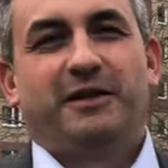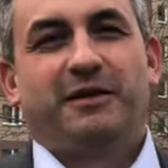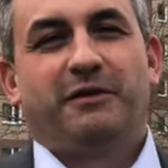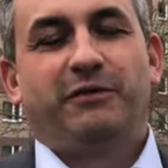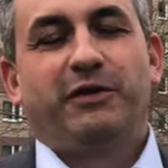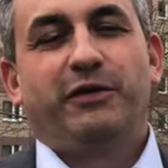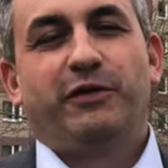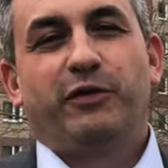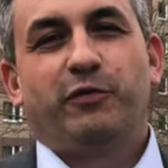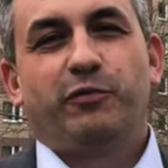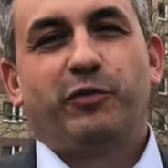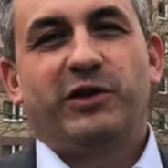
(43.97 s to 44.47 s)

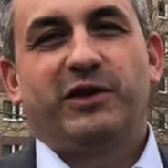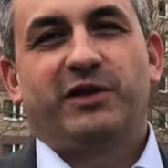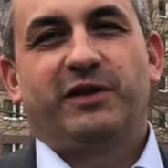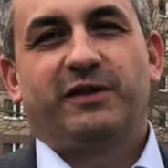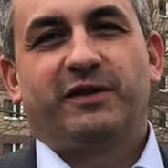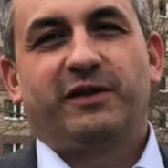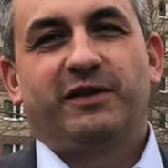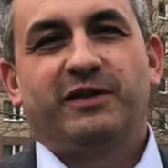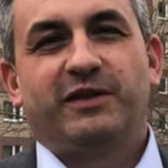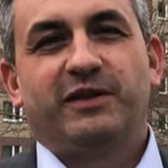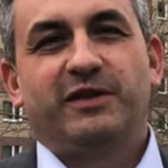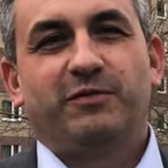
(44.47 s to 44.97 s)
Wie
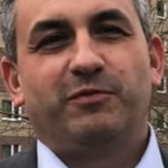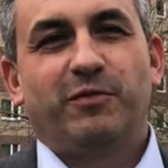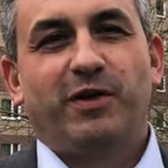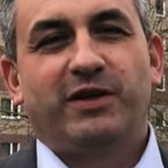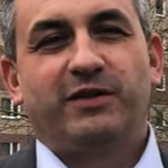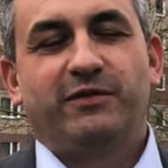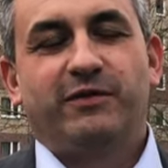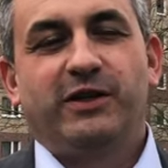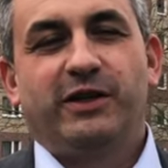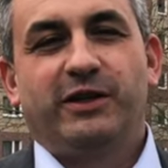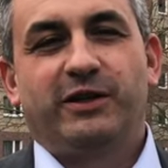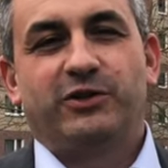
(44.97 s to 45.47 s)
verbindet sich die
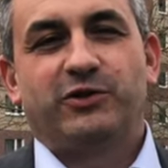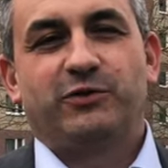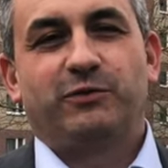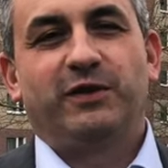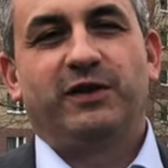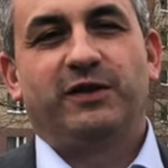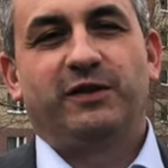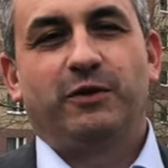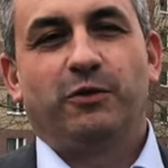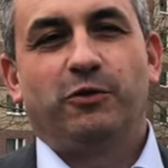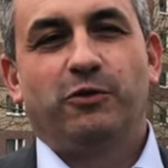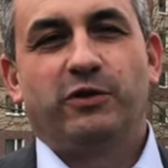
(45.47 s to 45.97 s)
Smart Village
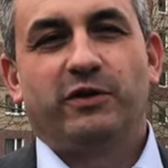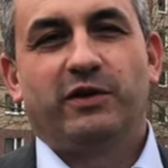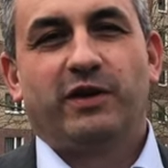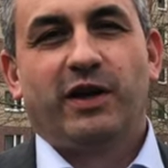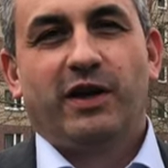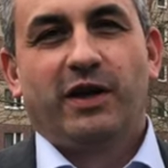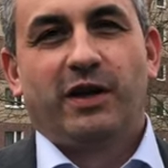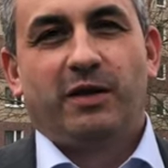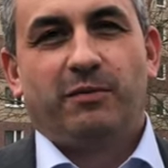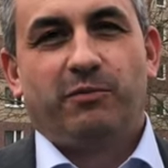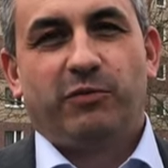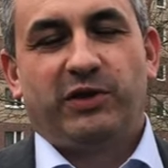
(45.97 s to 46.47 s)
Vision
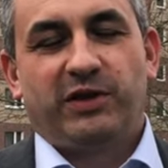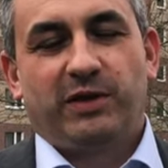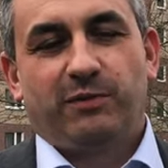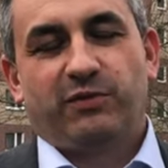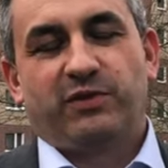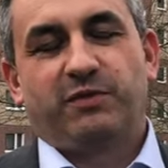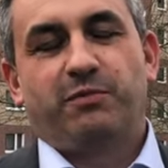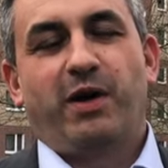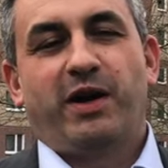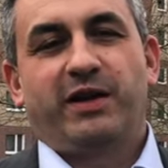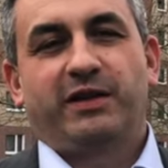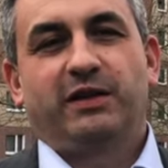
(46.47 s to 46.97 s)
mit dem
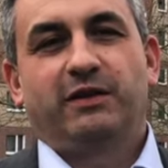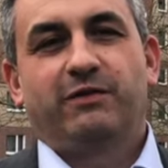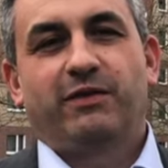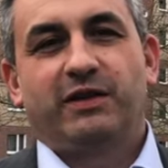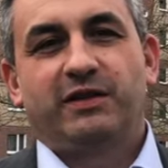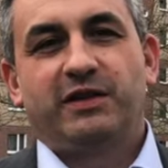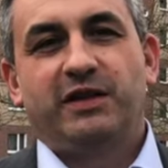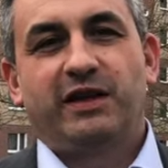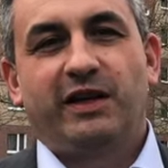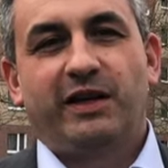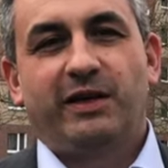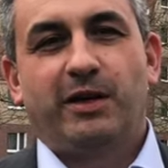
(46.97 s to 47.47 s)
smarten
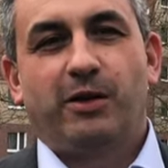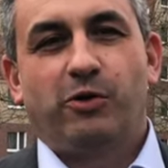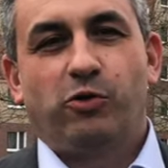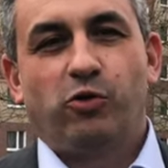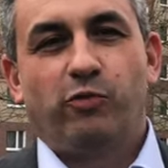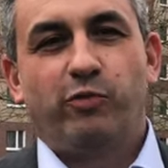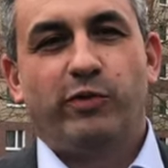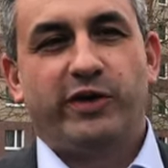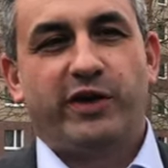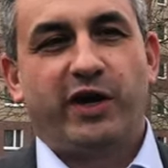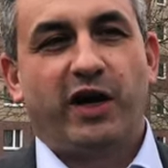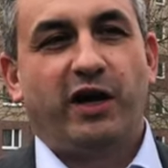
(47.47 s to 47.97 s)
Quartier Jena
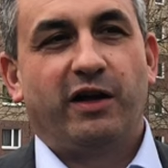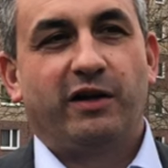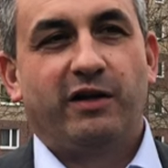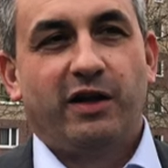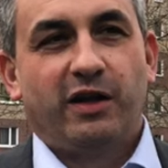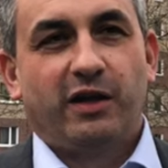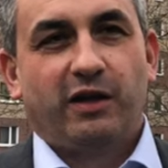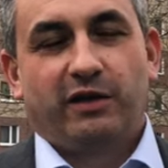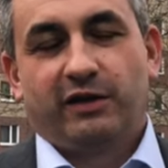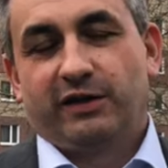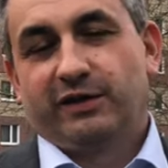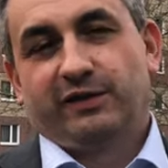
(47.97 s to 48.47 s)
Lobeda?
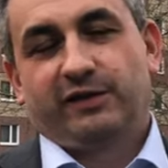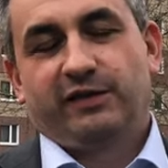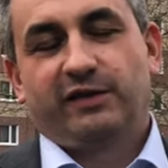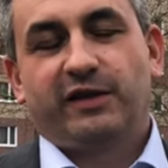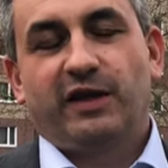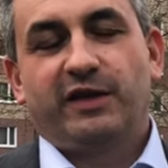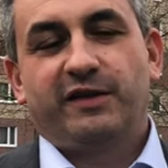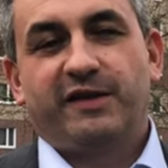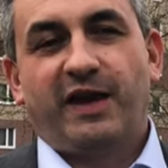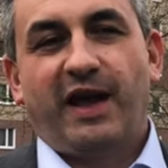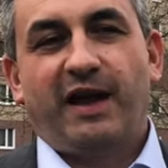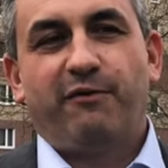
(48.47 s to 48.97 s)
Das
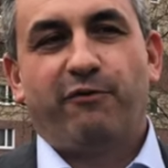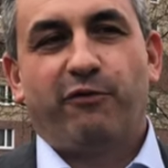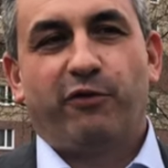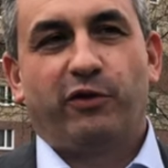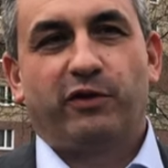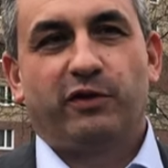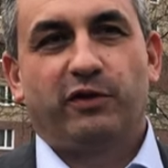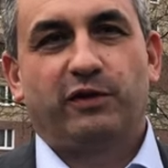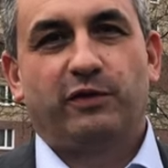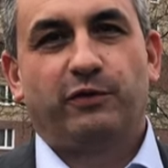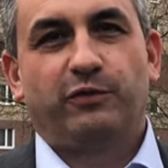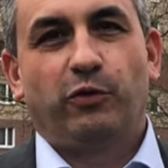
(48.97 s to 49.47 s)
ist ganz einfach.
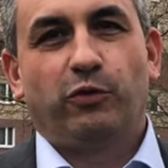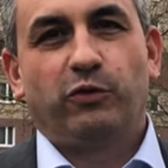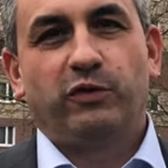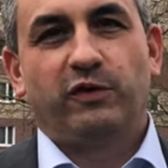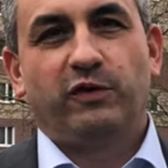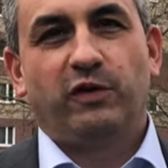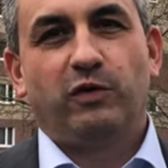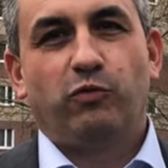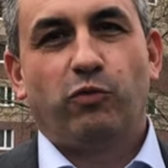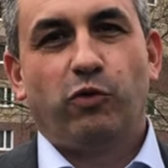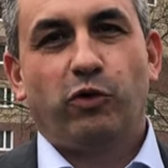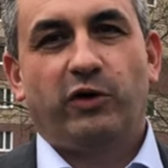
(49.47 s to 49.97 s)
Das ist für
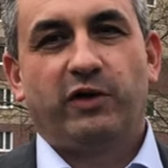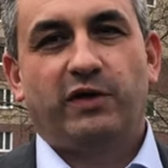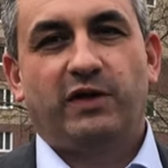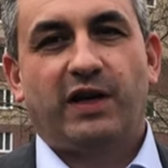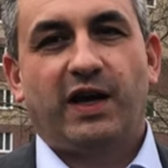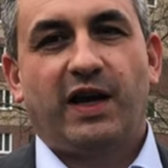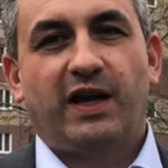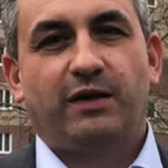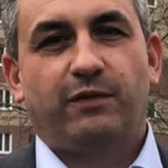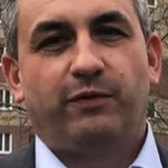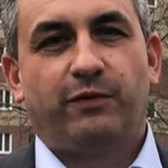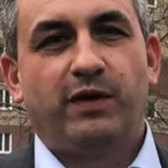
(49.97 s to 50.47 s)
uns die
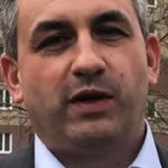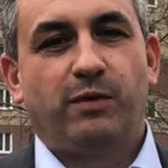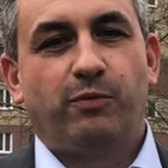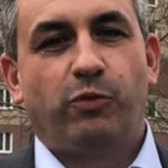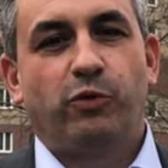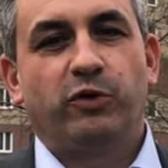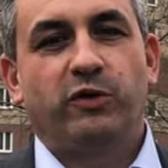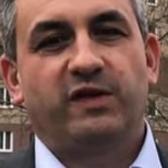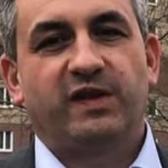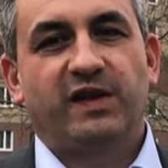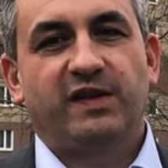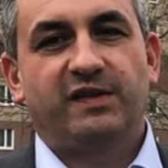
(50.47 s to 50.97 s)
Möglichkeit, viele
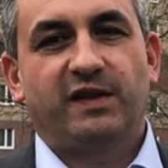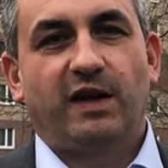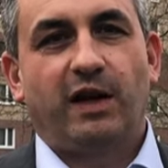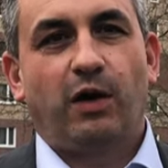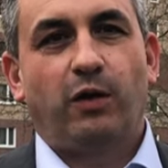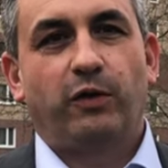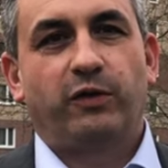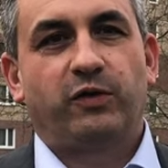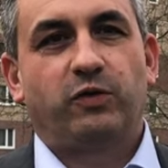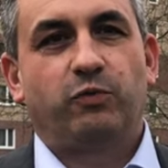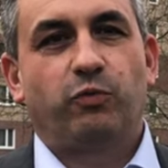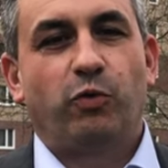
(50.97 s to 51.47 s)
Prozesse
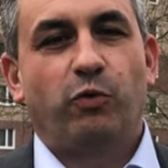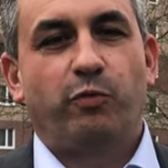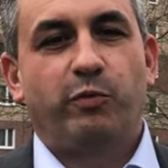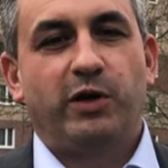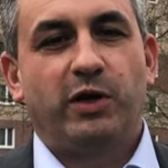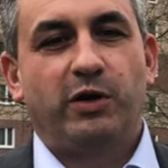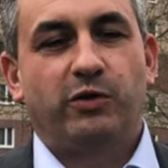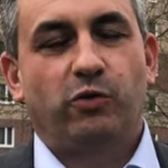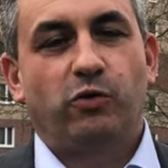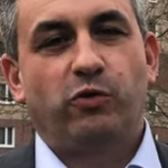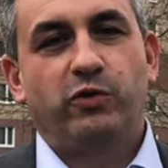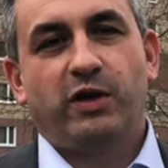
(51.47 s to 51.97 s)

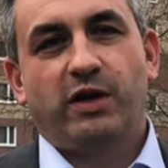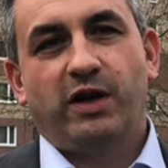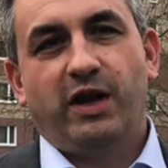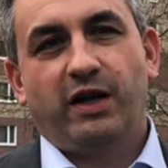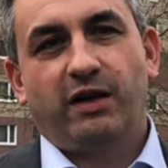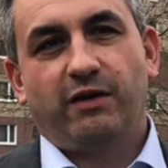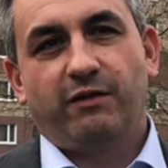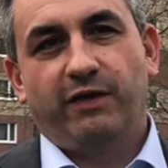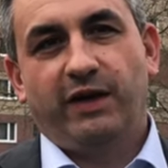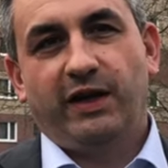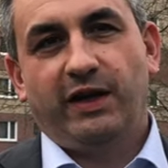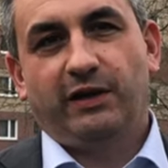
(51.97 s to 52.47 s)
auszuprobieren, ohne
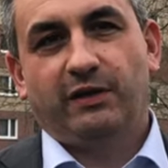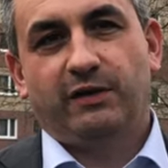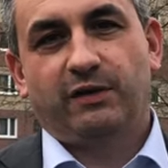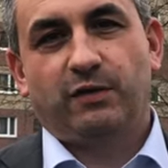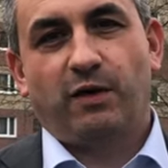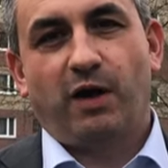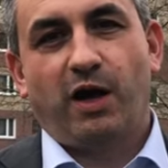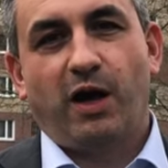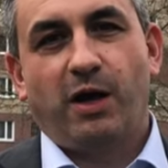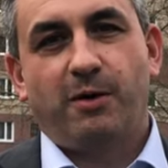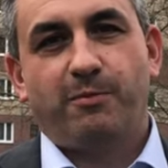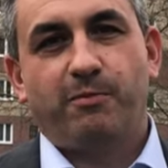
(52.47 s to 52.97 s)
lange Wege
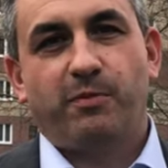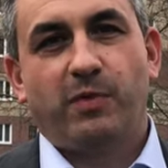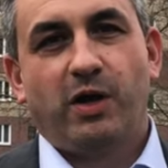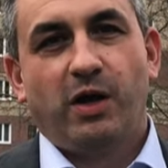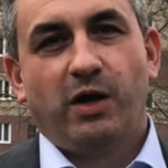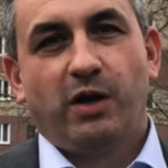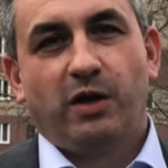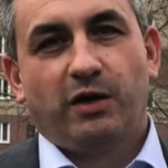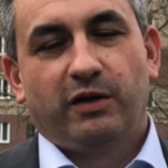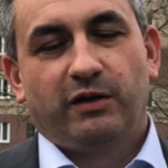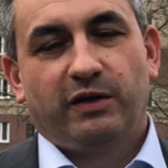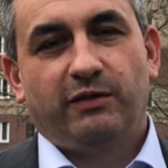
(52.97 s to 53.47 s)
zu haben,
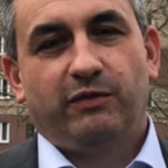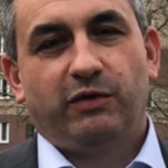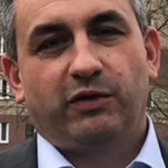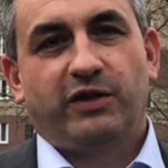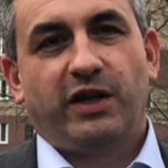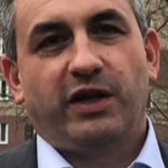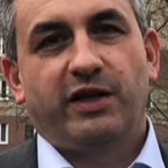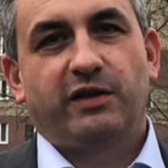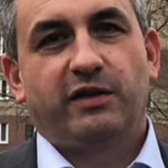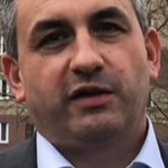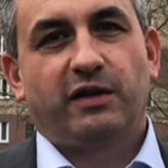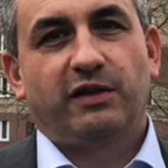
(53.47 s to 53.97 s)
die wir
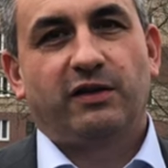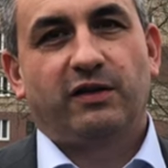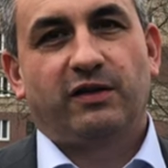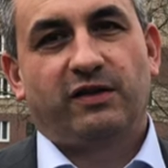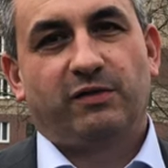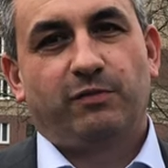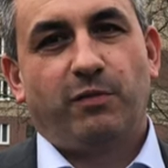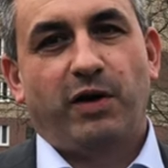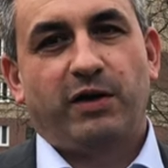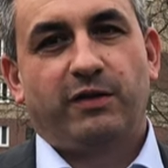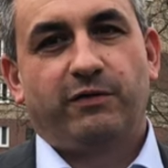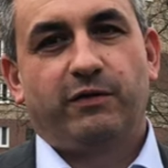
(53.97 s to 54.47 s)
dann in das
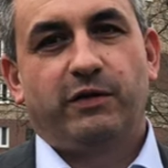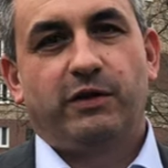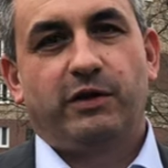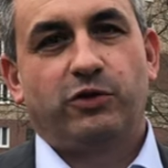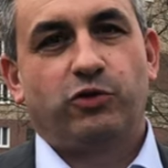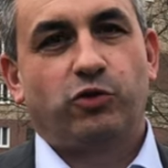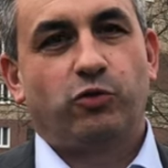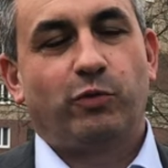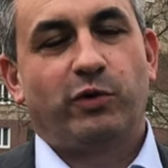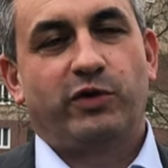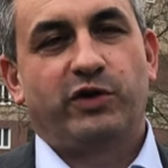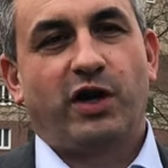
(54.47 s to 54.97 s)
Smart
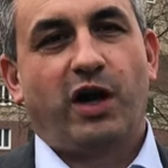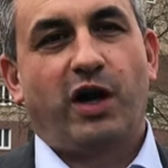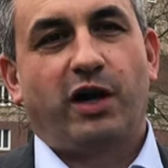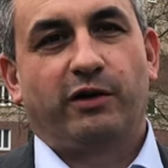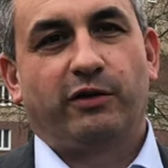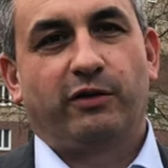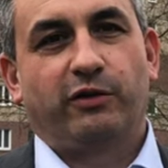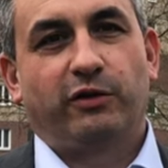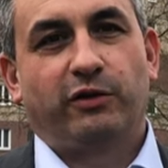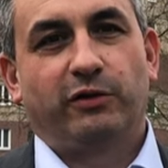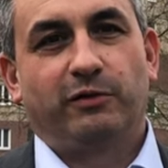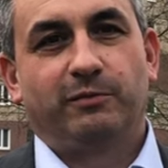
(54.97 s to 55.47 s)
Village
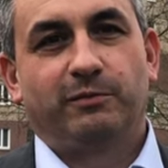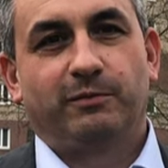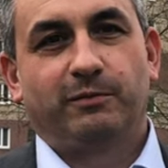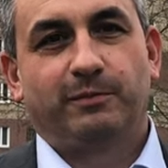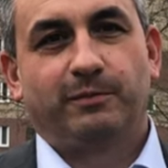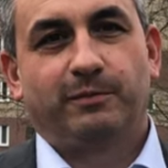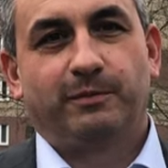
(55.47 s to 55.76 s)
übertragen können.